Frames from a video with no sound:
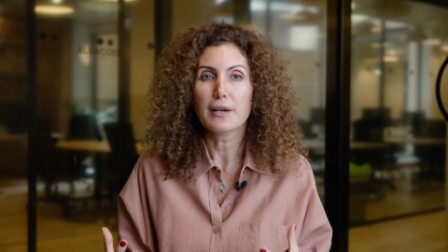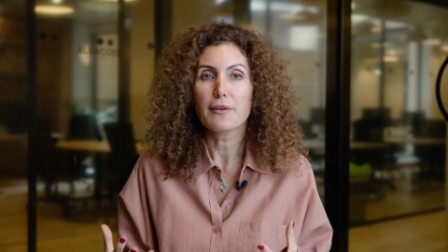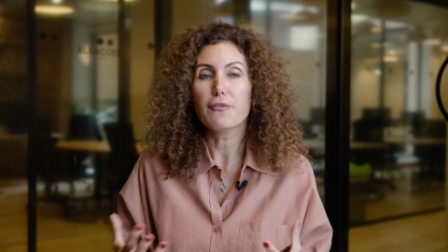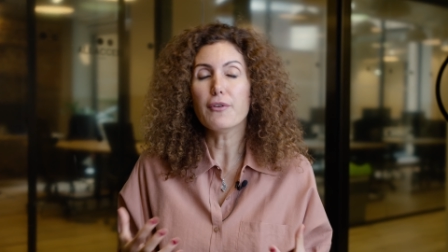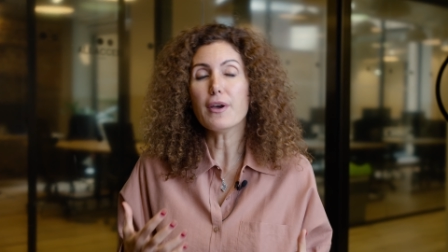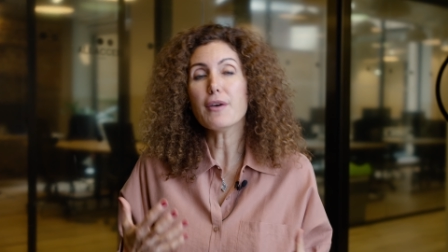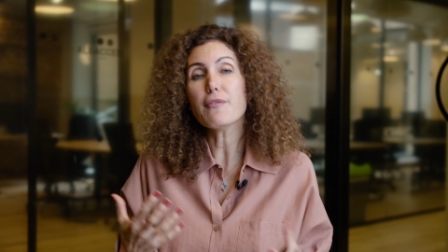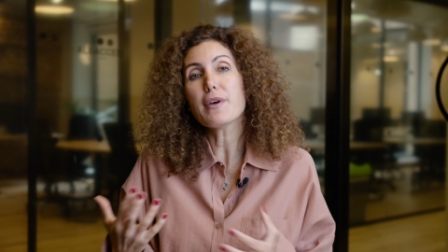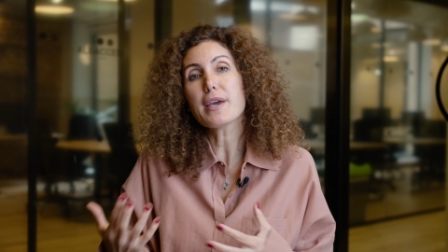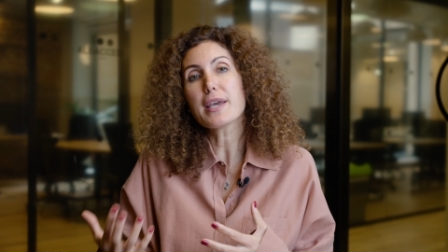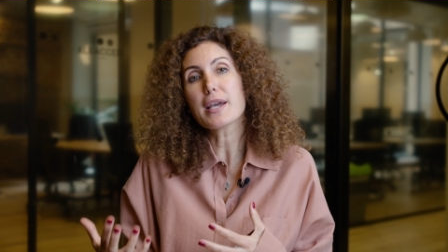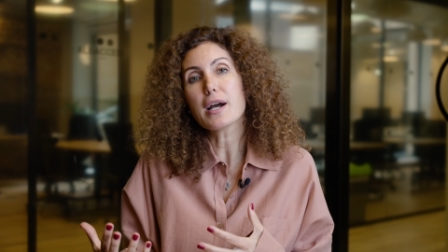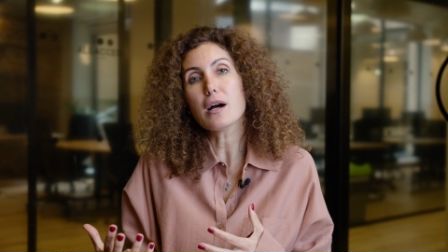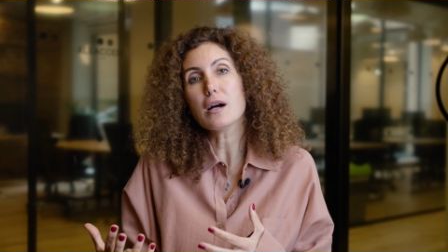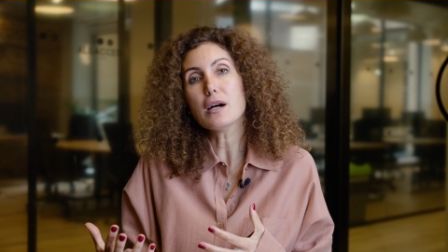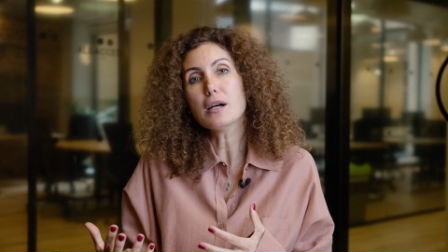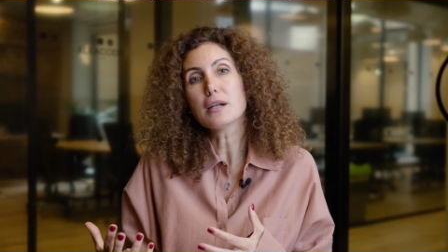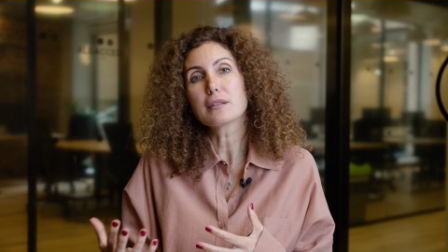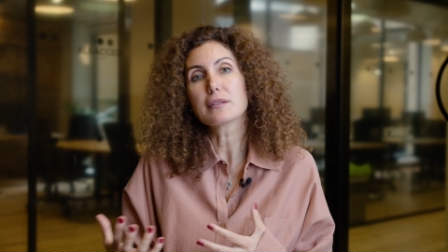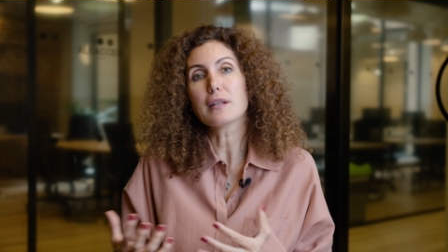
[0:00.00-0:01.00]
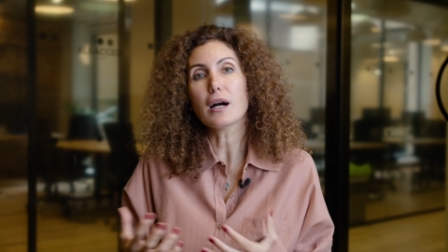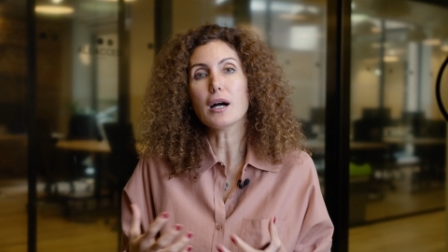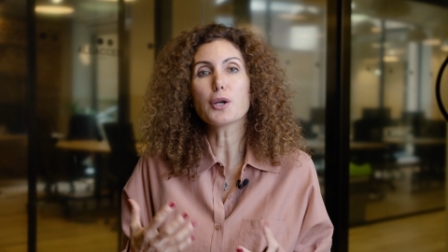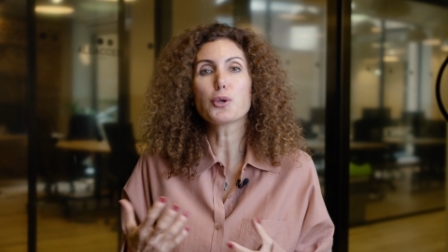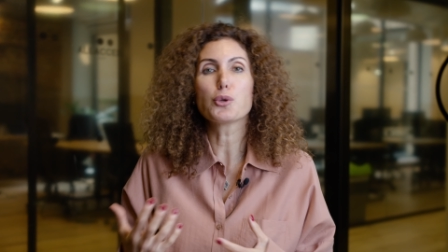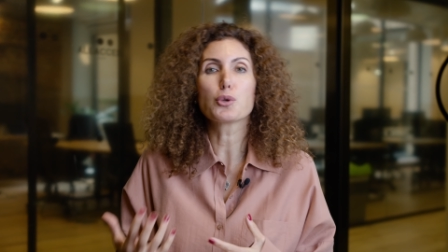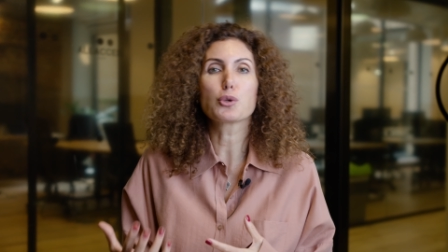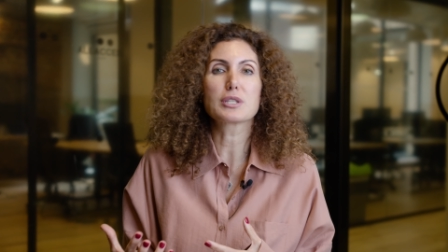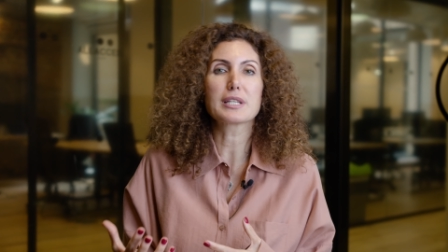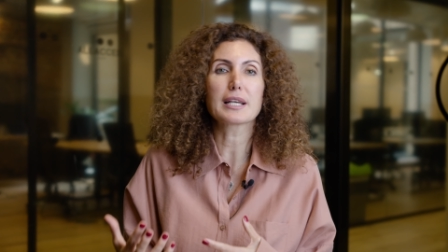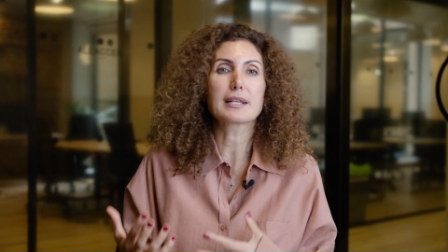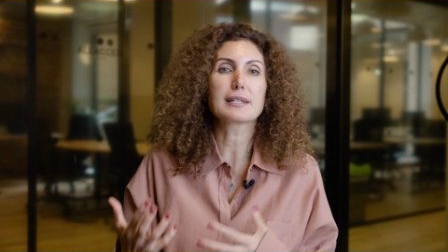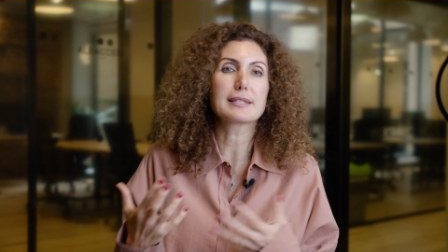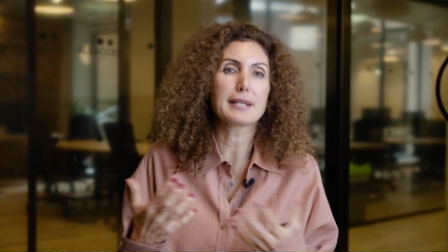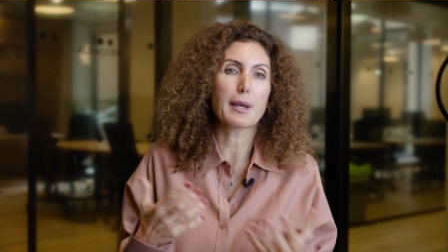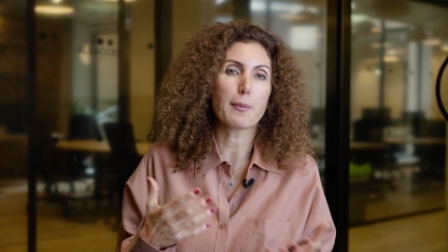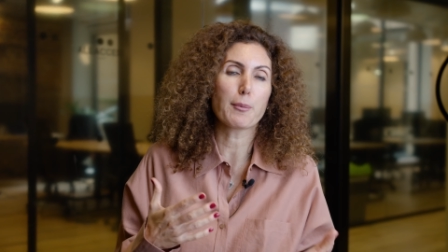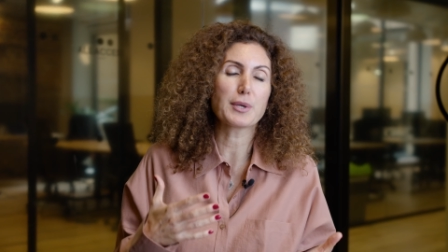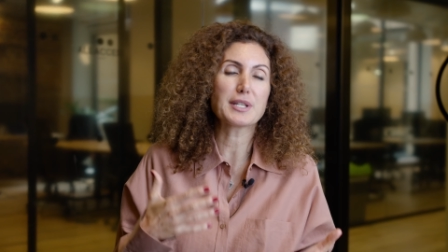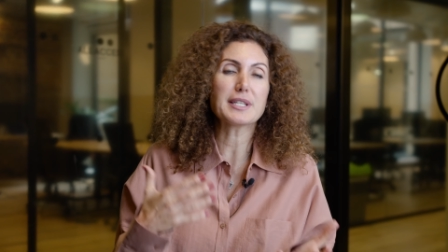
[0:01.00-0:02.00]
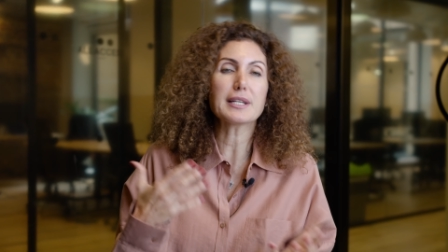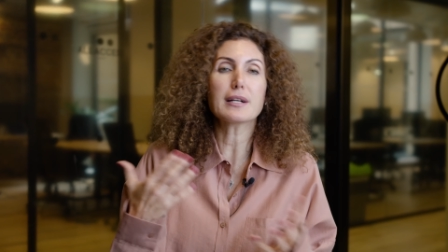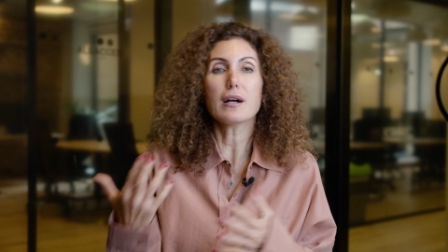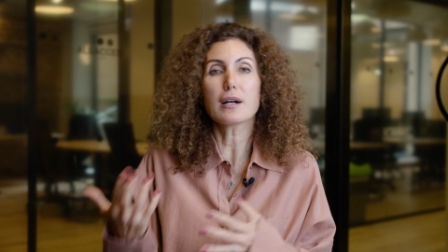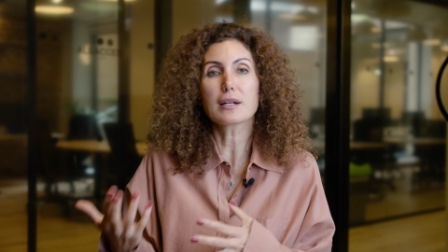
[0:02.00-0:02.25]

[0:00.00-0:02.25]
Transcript: ve veya daha yüksek sempatik